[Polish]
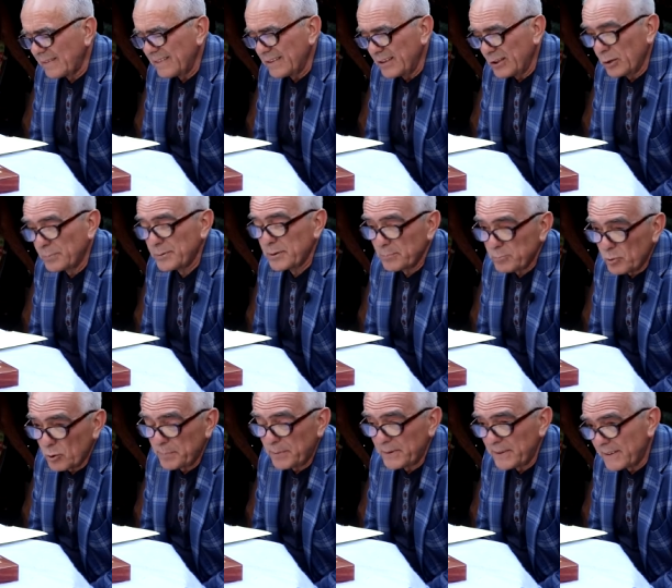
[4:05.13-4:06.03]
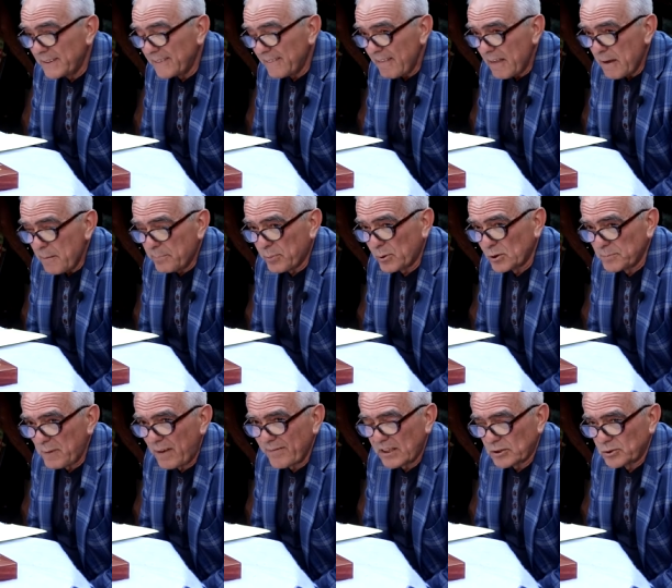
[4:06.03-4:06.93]
dobrze byłoby
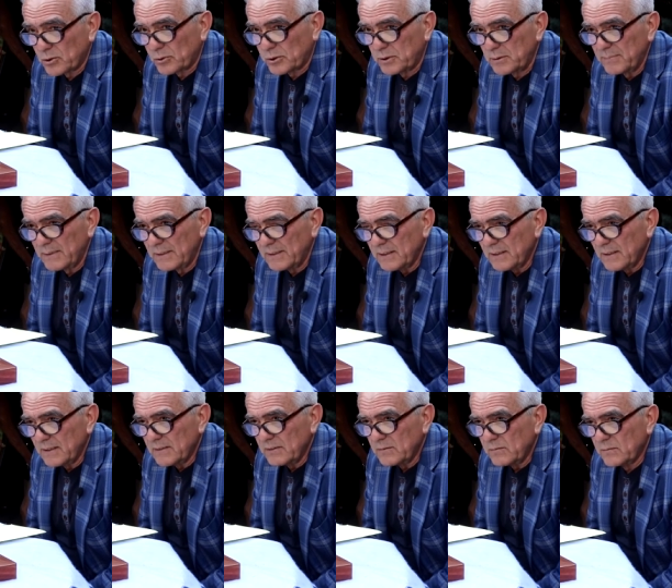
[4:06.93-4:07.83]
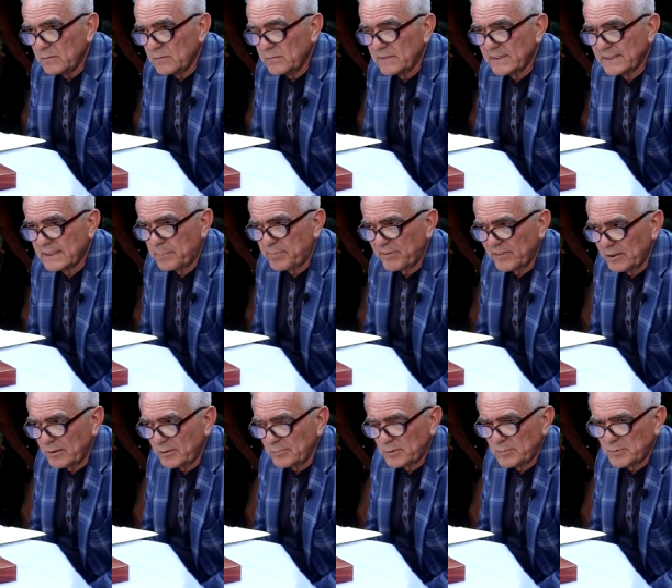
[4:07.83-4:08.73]
porozmawiać o tym,
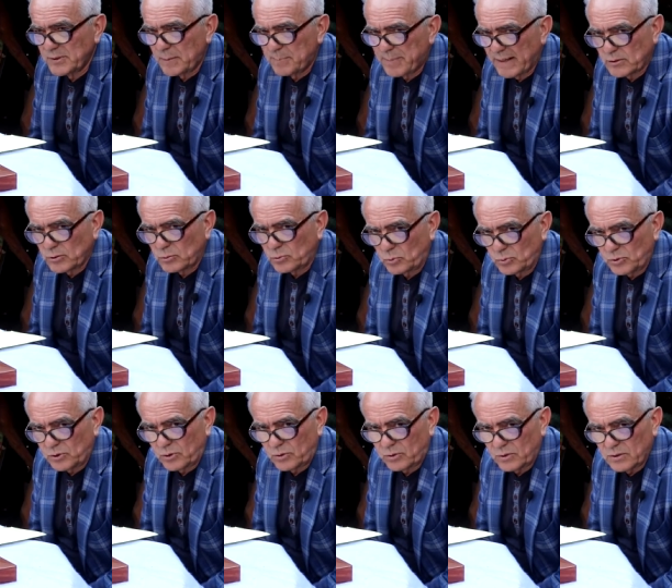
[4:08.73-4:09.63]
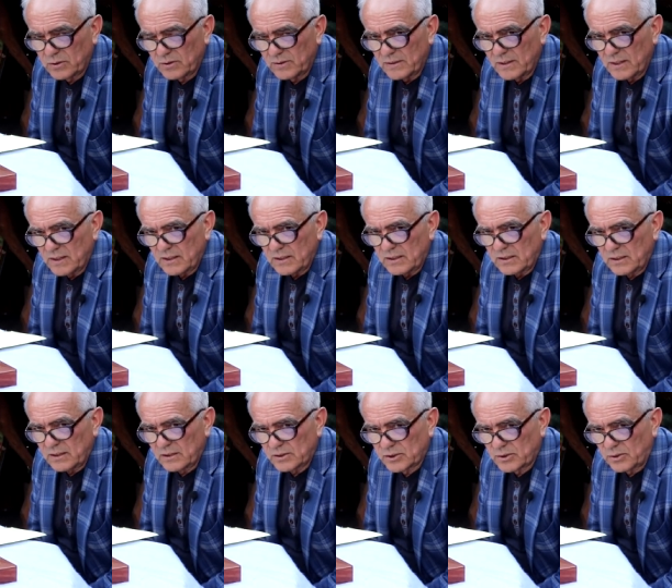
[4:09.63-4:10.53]
zapowiadający się na bardzo trudny rok
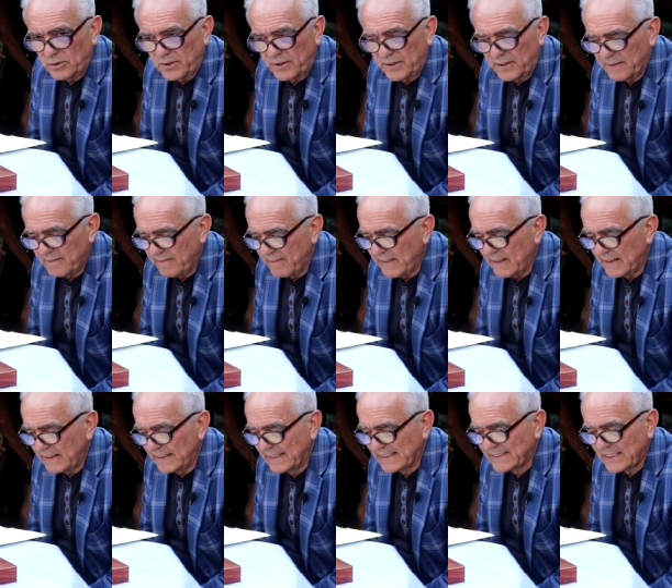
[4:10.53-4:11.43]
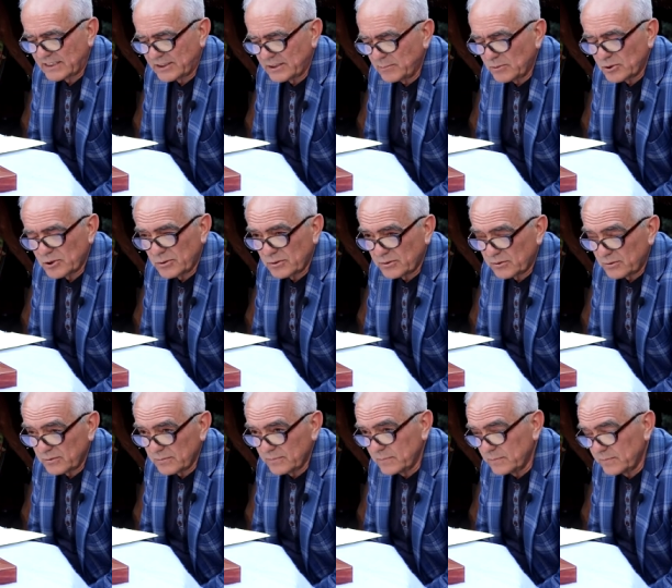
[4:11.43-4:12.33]
e, szkolny. Ja zacznę może
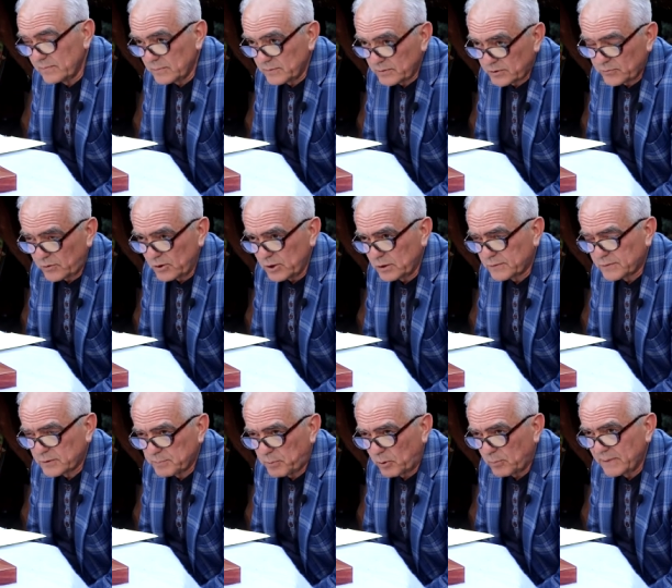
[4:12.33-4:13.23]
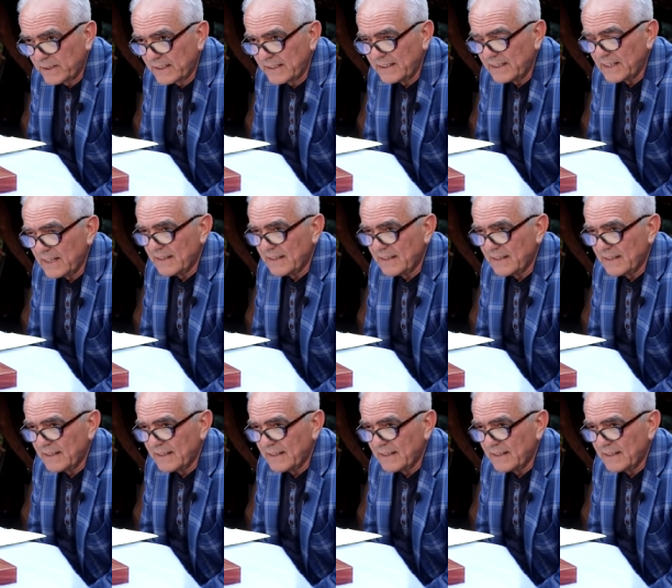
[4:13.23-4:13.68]
od swoich wspomnień